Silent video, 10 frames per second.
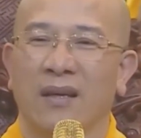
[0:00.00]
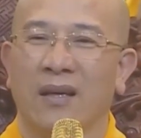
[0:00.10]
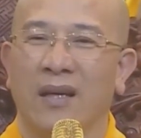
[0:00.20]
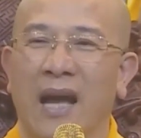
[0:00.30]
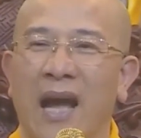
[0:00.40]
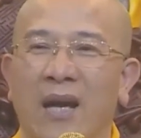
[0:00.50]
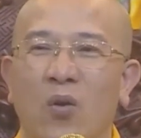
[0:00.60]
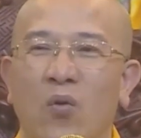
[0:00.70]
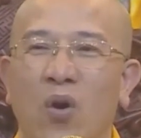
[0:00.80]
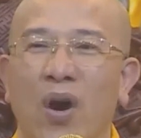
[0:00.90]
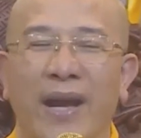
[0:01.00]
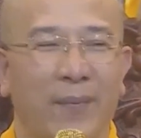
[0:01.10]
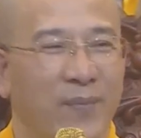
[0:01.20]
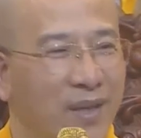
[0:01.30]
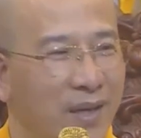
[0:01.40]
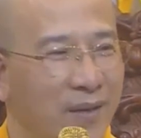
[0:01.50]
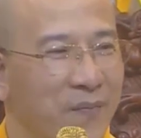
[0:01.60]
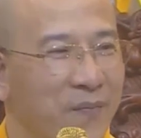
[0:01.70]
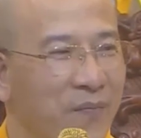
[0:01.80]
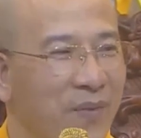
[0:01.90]
hang cùng ngõ hẻm được,
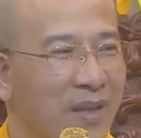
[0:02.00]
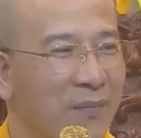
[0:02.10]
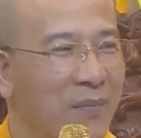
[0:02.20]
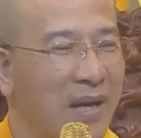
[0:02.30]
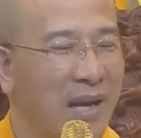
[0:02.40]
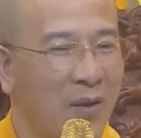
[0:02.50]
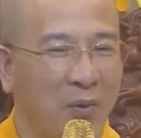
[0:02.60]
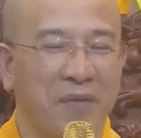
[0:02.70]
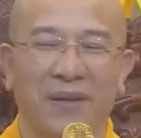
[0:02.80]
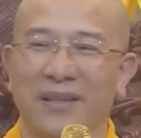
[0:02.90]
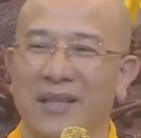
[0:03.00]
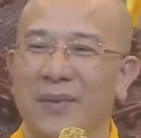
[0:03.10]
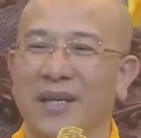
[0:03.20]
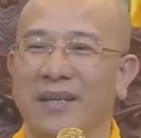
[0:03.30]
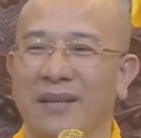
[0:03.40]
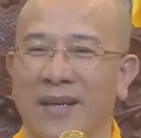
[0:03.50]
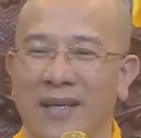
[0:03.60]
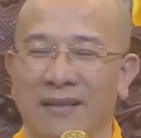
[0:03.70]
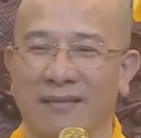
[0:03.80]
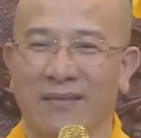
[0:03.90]
mà các quý Phật tử mới đi được
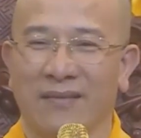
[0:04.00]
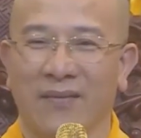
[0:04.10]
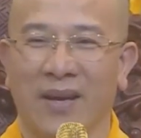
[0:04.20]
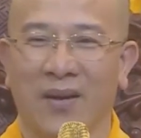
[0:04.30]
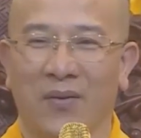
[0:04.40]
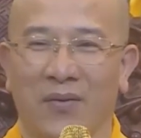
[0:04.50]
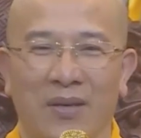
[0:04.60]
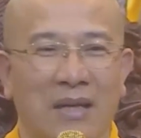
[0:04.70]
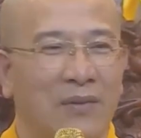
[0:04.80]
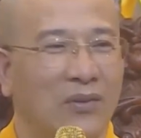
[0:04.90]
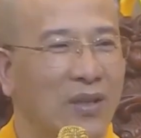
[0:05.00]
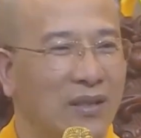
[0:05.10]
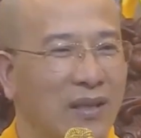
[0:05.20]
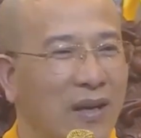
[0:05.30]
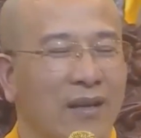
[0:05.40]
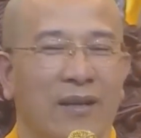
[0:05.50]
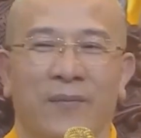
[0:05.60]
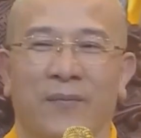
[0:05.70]
hết, vào tận nơi.